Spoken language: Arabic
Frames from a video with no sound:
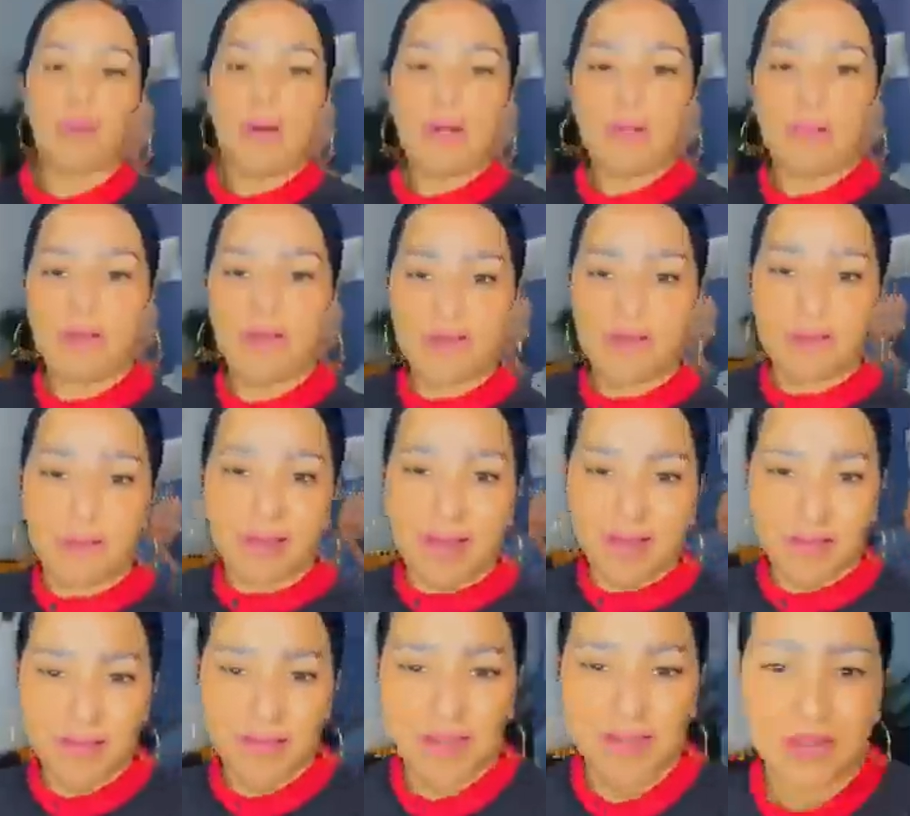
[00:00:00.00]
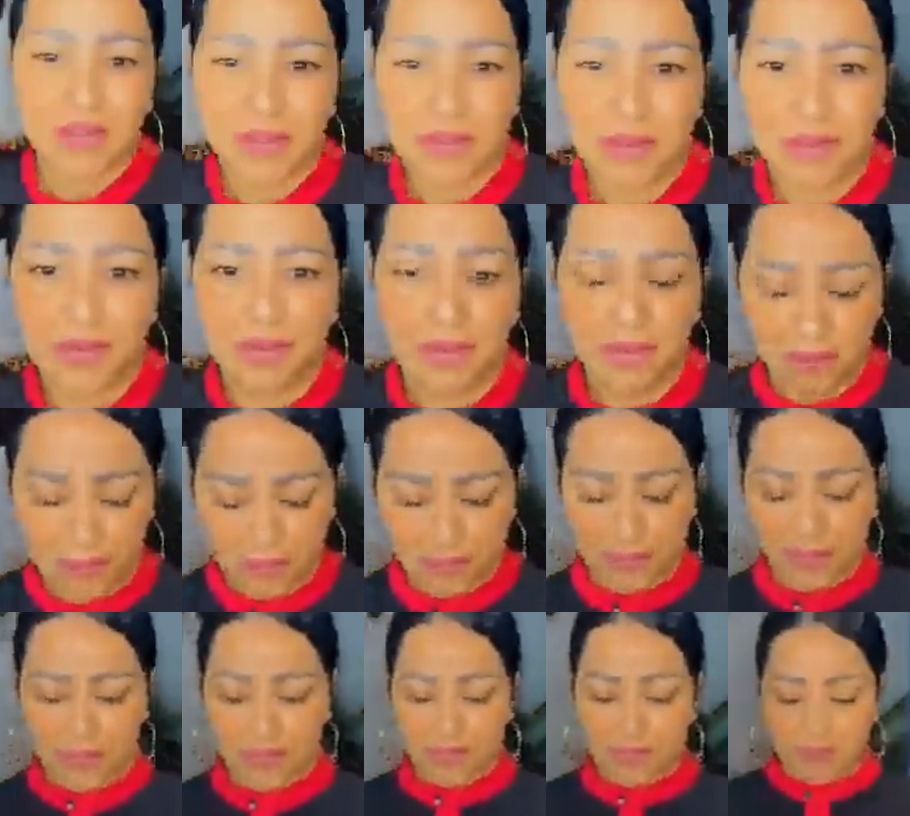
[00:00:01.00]
ليوبار البنات نبيعها في تيك توك
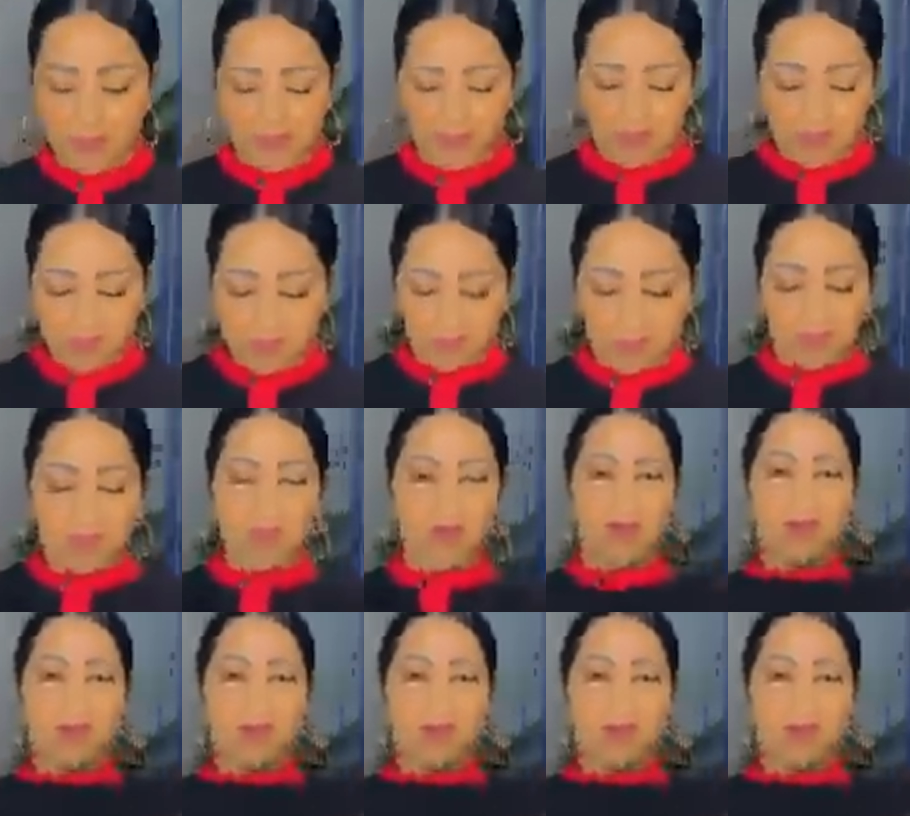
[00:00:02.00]
هادي